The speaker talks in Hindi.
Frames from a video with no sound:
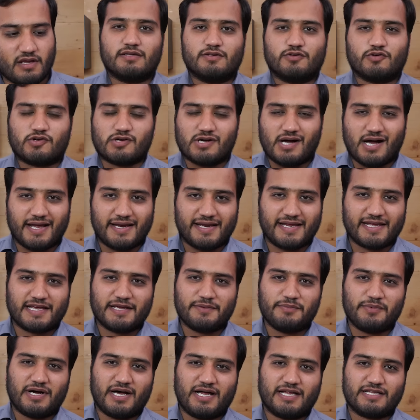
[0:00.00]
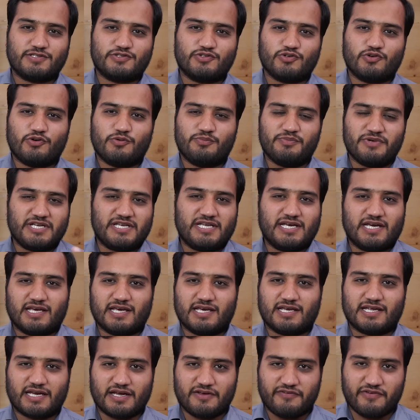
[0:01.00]
तो खाने के बाद जो मीठे की
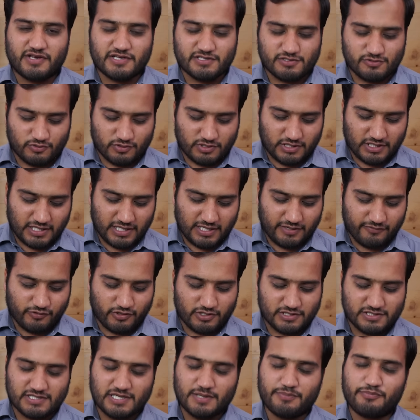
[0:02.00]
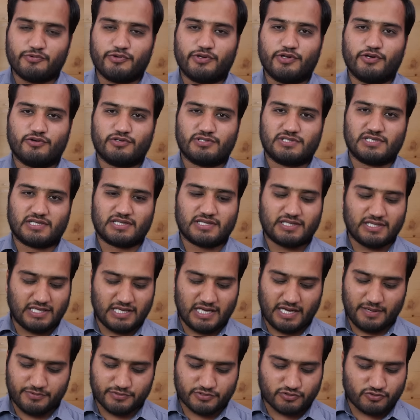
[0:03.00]
क्रेविंग्स होती हैं ना वो इससे पूरी हो सकती
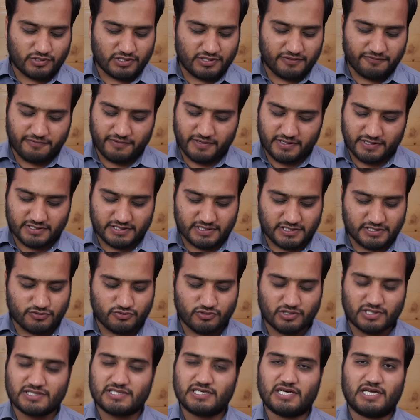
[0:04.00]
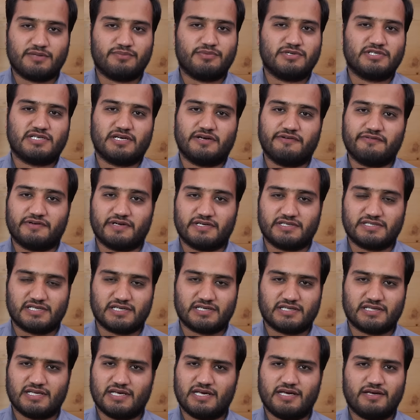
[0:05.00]
हैं आप इसको डिफरेंट चीज़ों के साथ भी सर्व कर
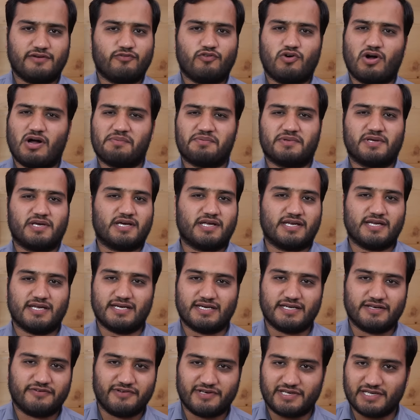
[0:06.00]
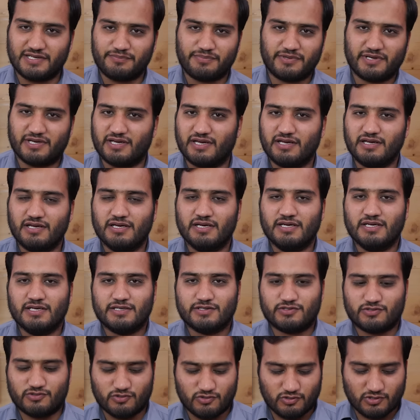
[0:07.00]
सकते हैं वो आपकी क्रिएटिविटी पे है
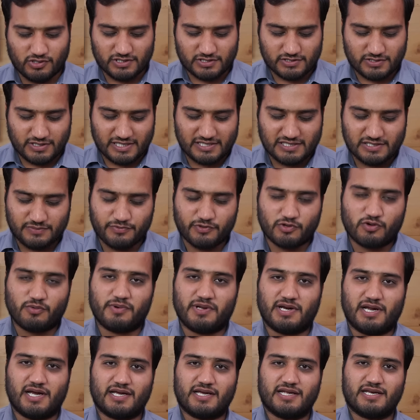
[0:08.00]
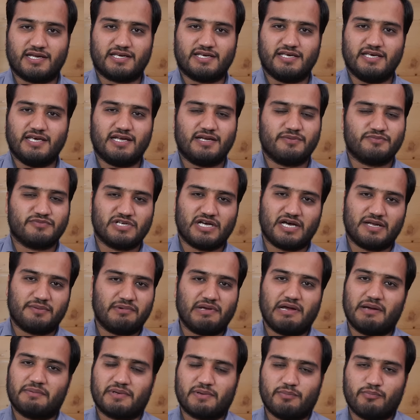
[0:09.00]
तो इस रेसिपी को बना के रखिए रमज़ान
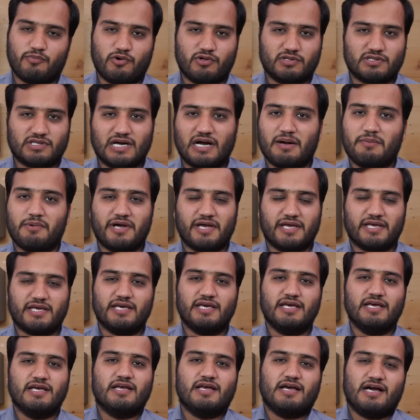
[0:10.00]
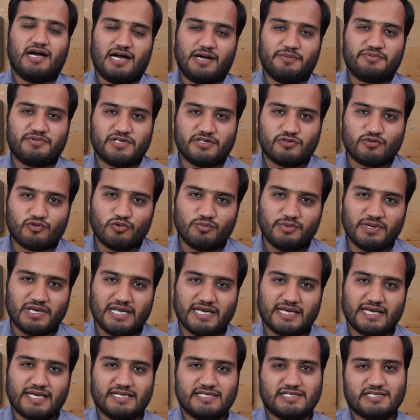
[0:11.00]
में आपके बहुत काम आएगी आपसे ज़रूर
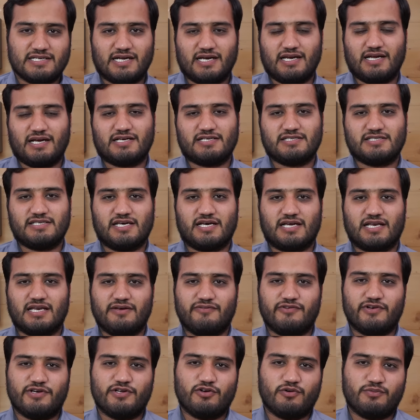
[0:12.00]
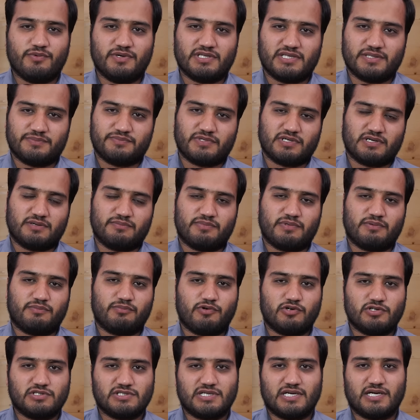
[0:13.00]
मिलेंगे इन किसी अगली वीडियो में तब तक अपना
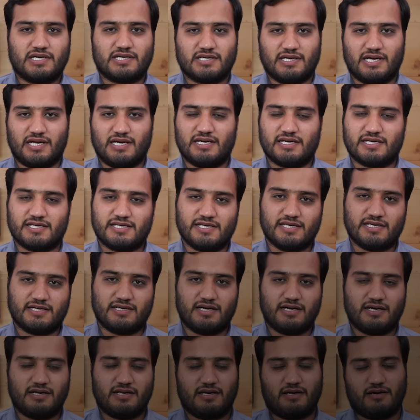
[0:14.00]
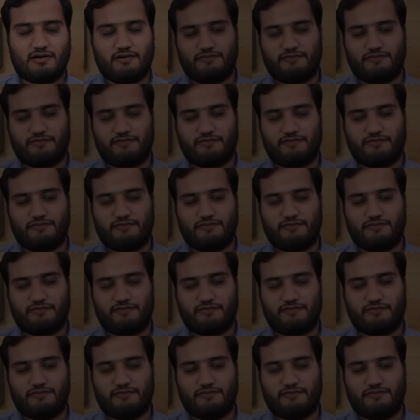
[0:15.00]
बहुत सारा ख्याल रखिएगा अल्लाह